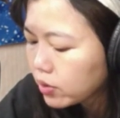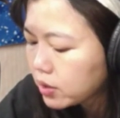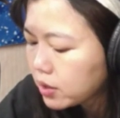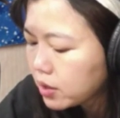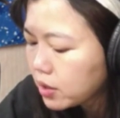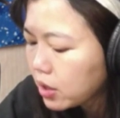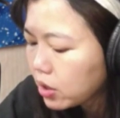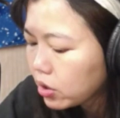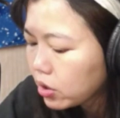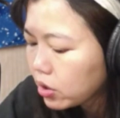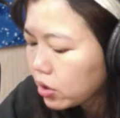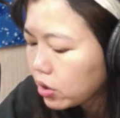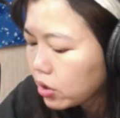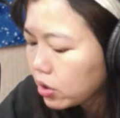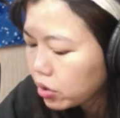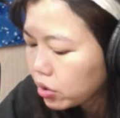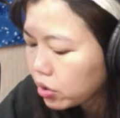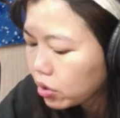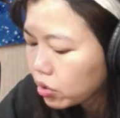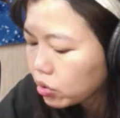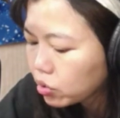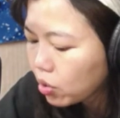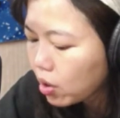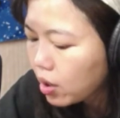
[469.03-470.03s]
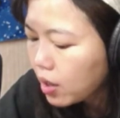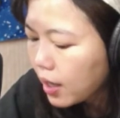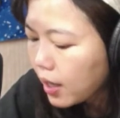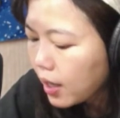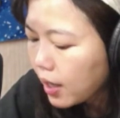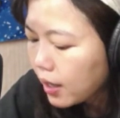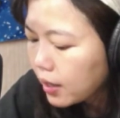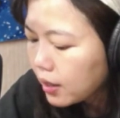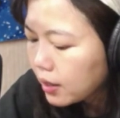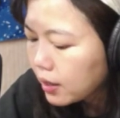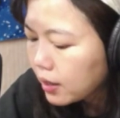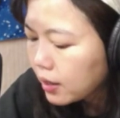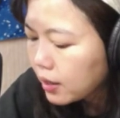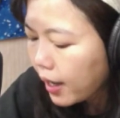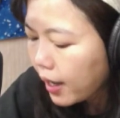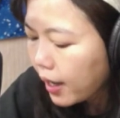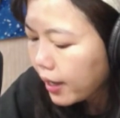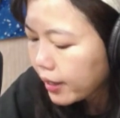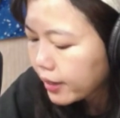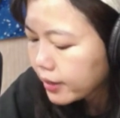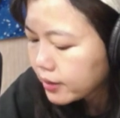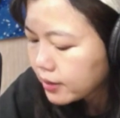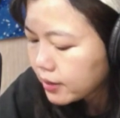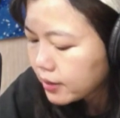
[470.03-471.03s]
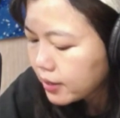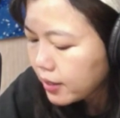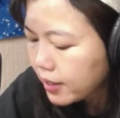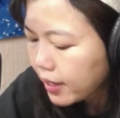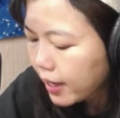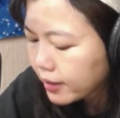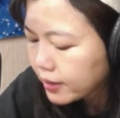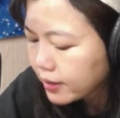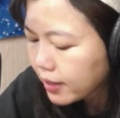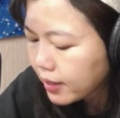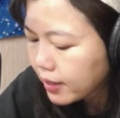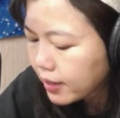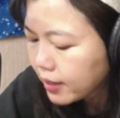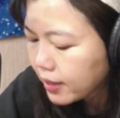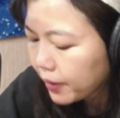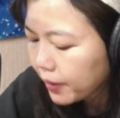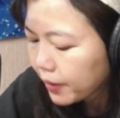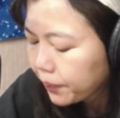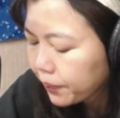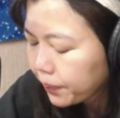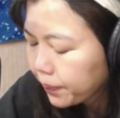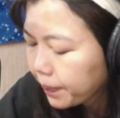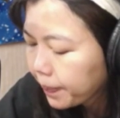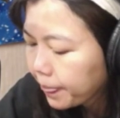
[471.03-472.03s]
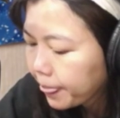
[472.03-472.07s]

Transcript: 我心里都觉得说，啊，是呀，差嘛，